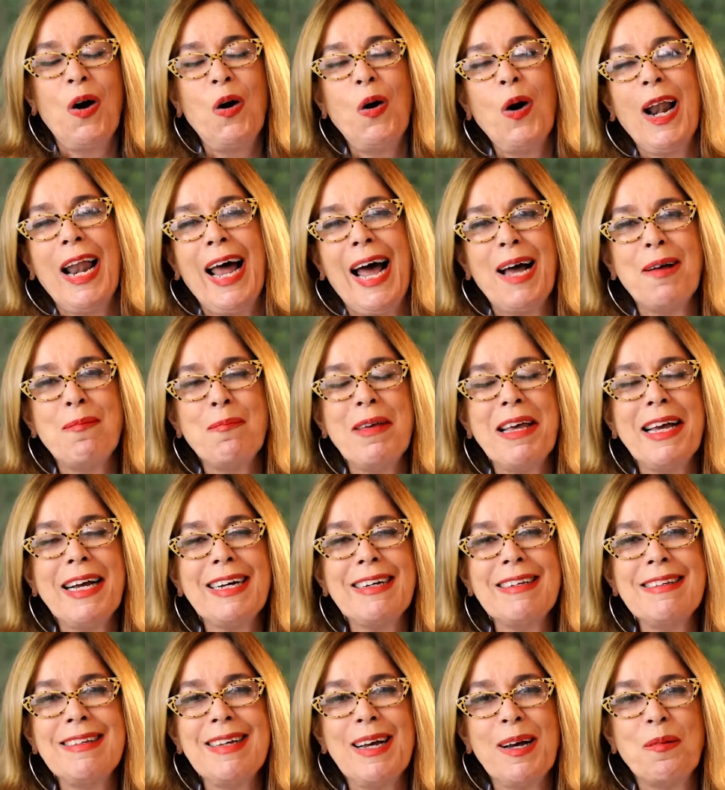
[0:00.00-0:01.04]
Olá,
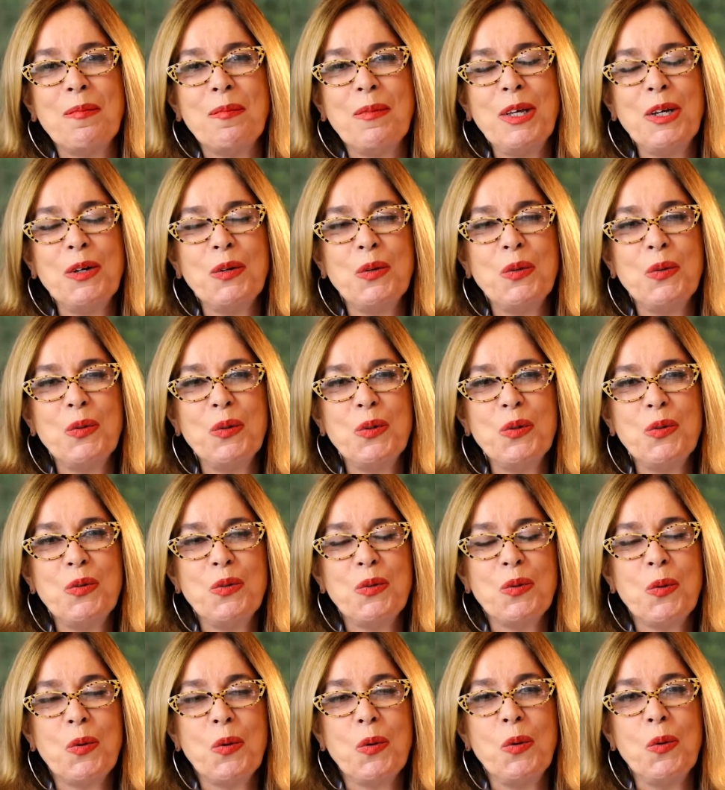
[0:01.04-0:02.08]
amigas e amigos
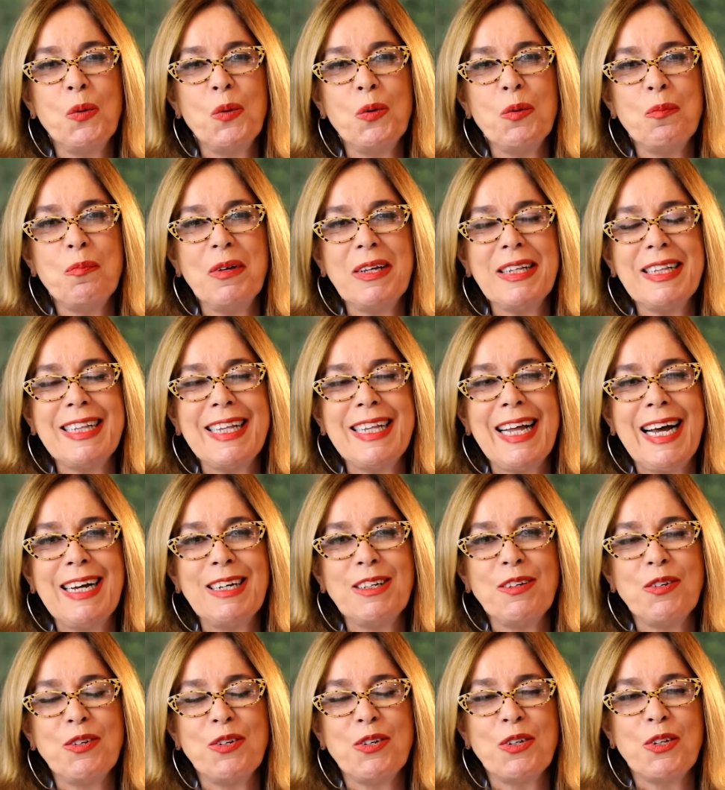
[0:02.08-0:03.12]
do Clube da
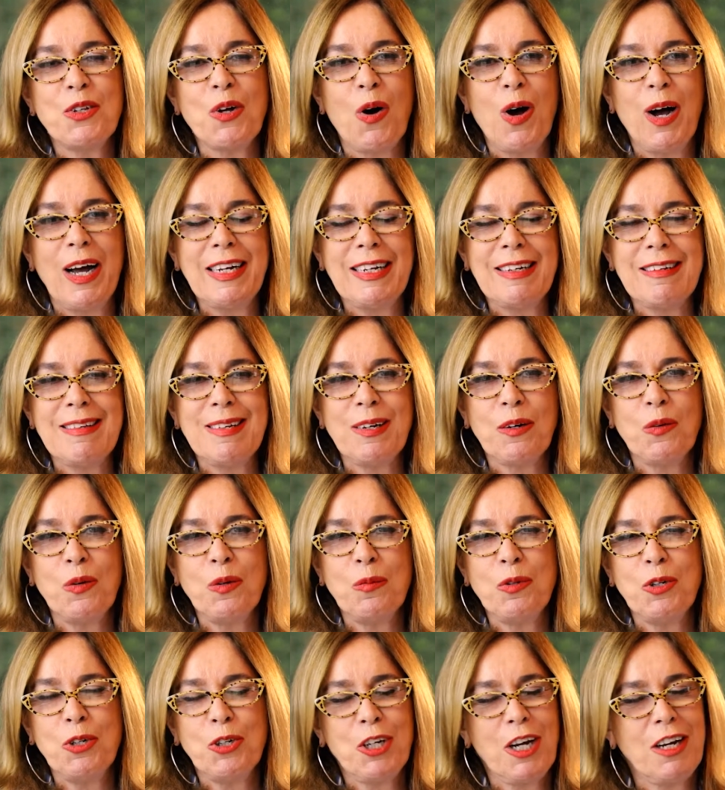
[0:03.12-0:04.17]
História, esse
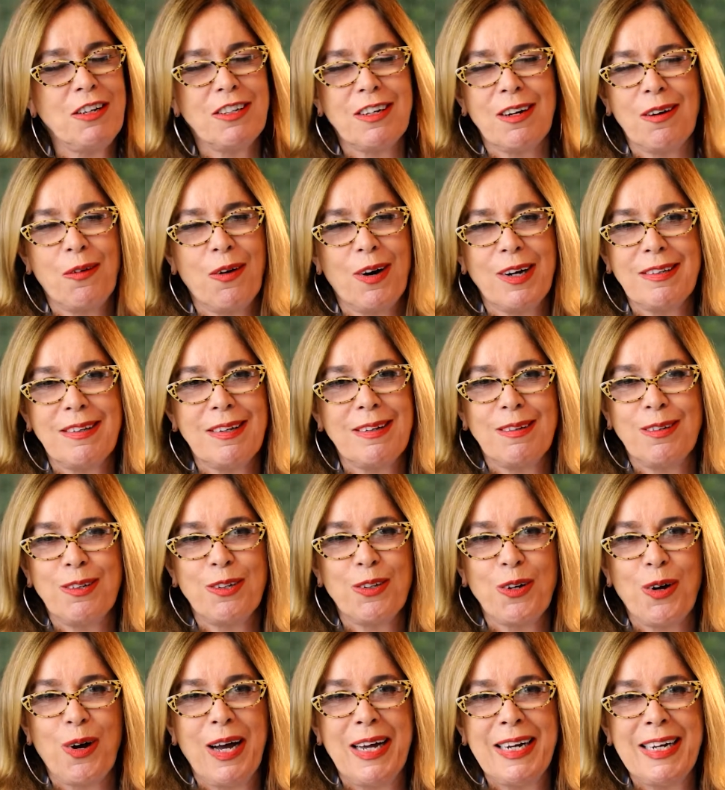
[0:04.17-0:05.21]
clube de gente que gosta de
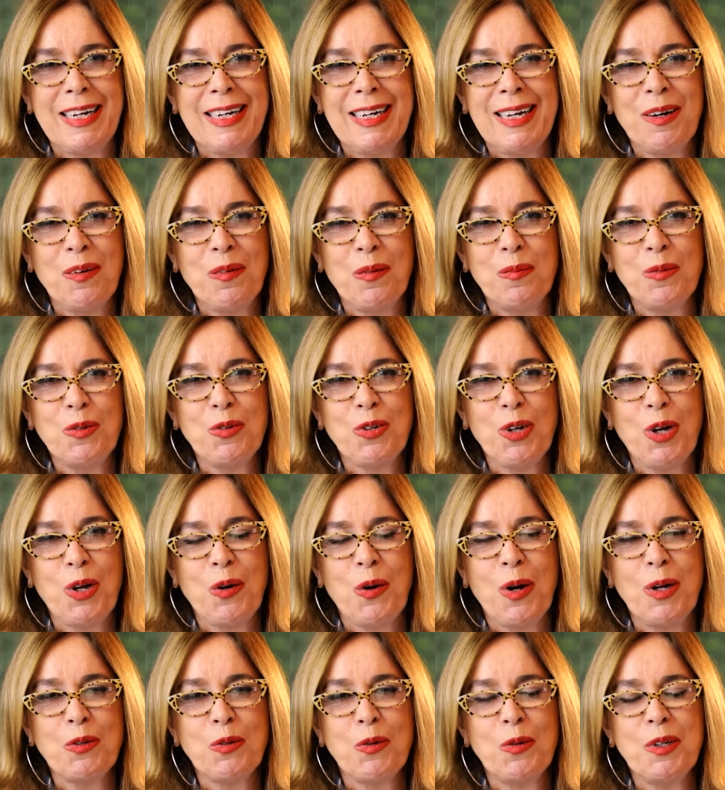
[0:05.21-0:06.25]
história, né? Como só
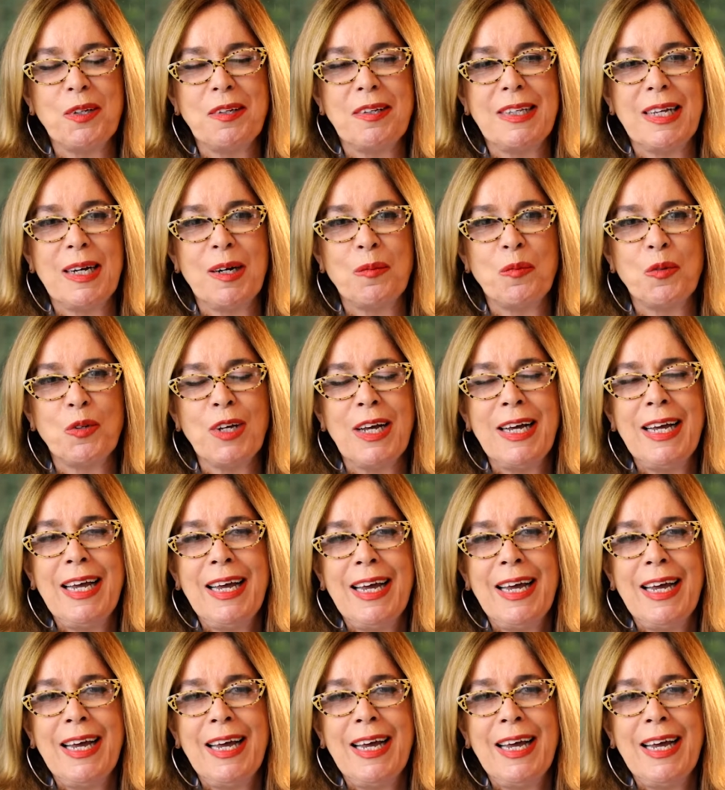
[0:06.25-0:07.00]
nós gostamos.